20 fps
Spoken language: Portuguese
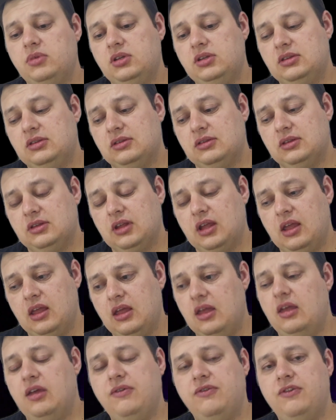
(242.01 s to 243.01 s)
me
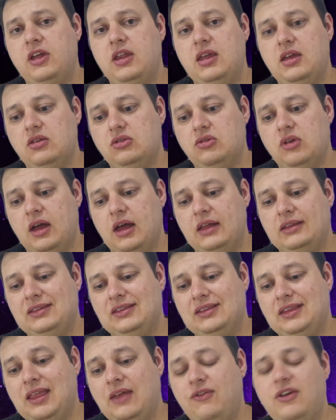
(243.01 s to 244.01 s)
referindo à
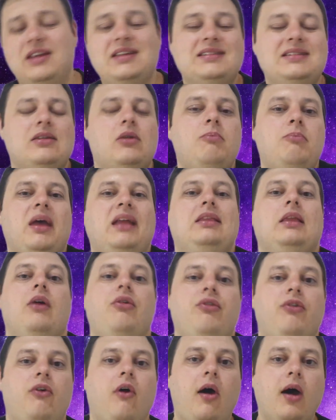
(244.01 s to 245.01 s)
definição
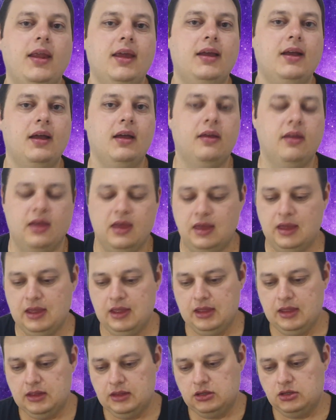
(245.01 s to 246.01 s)
metafórica
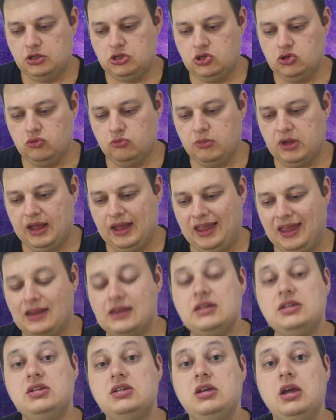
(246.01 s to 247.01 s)
de uma
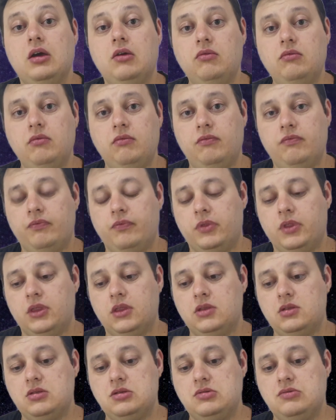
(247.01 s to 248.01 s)
religião,
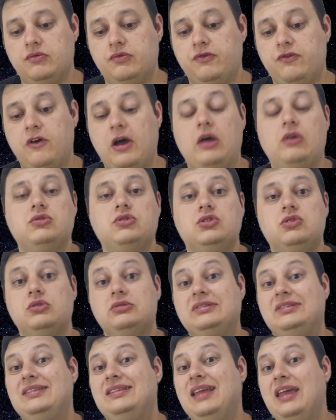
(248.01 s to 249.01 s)
de um
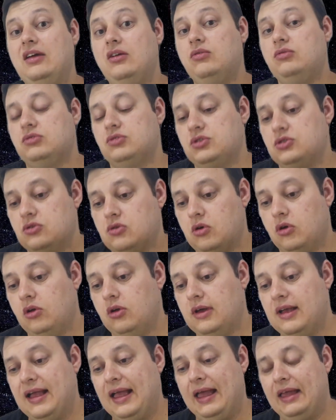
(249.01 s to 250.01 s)
falso Deus
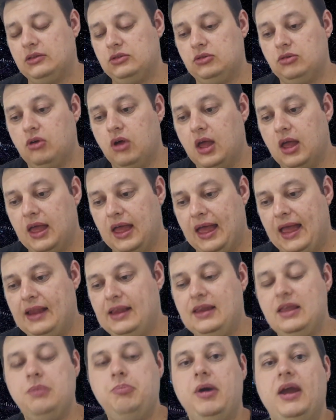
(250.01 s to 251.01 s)
colocado
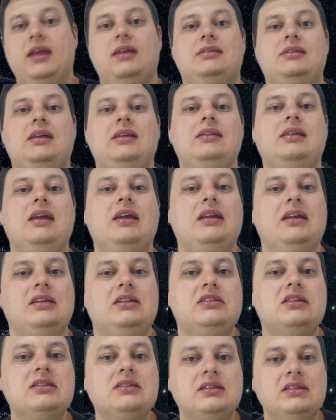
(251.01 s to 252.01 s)
ali para entender
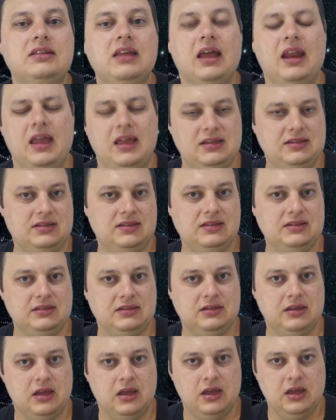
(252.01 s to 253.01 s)
esses
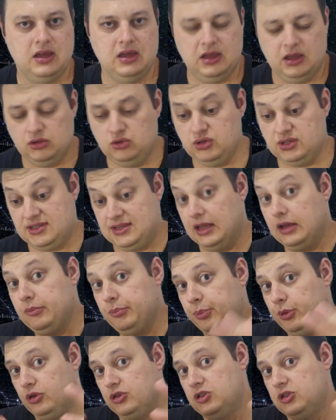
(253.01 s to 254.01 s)
interesses e dos
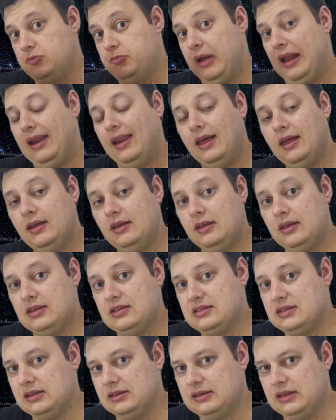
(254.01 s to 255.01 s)
amplos
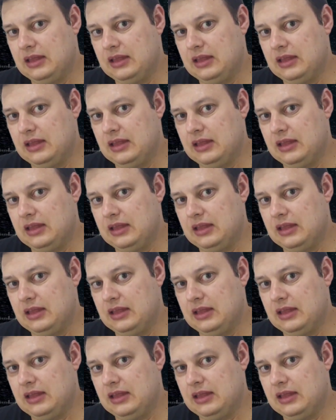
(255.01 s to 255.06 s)
palanques que